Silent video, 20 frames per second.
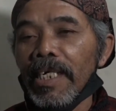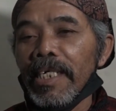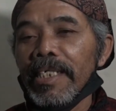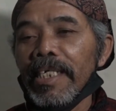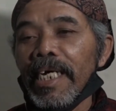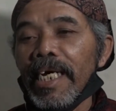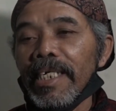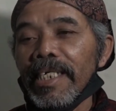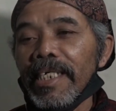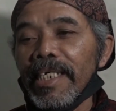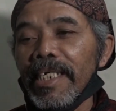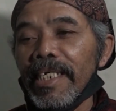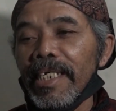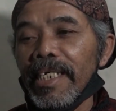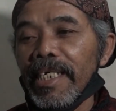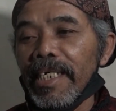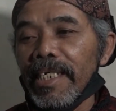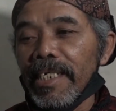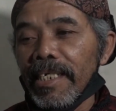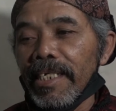21 dan ini
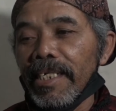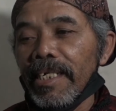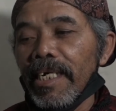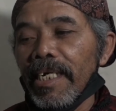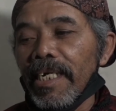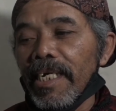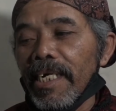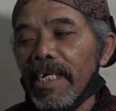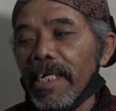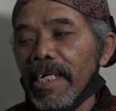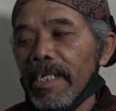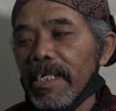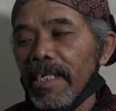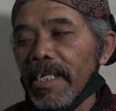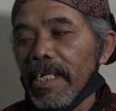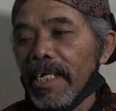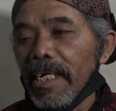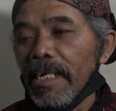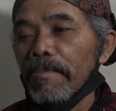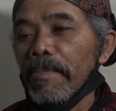
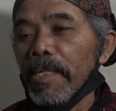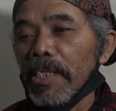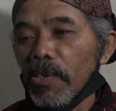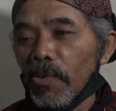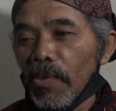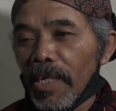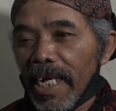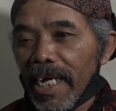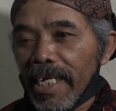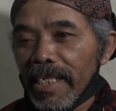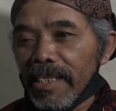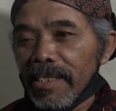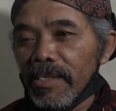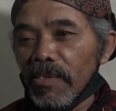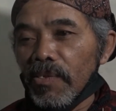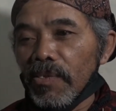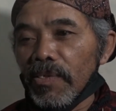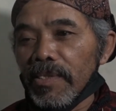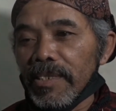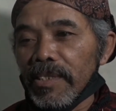kebetulan
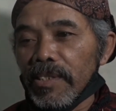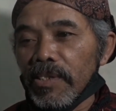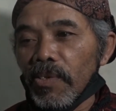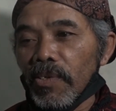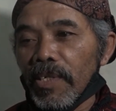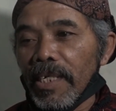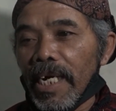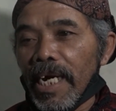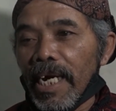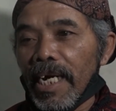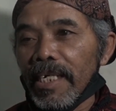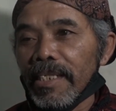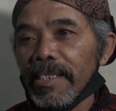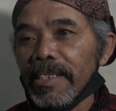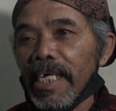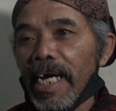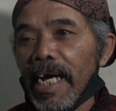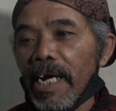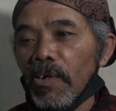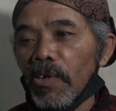juga
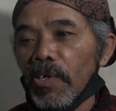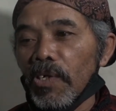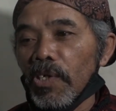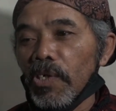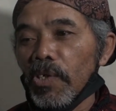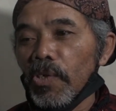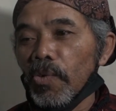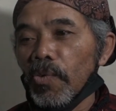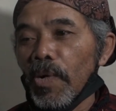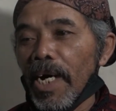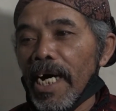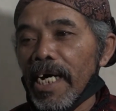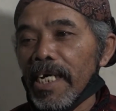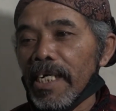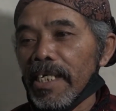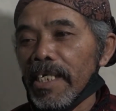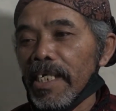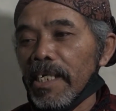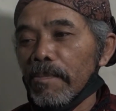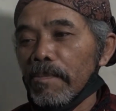tahun
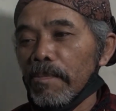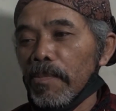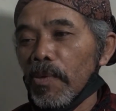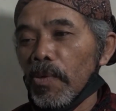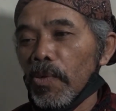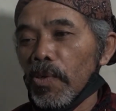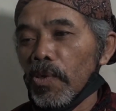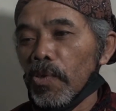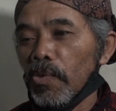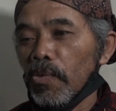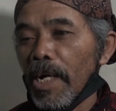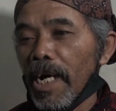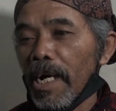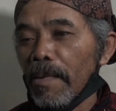2021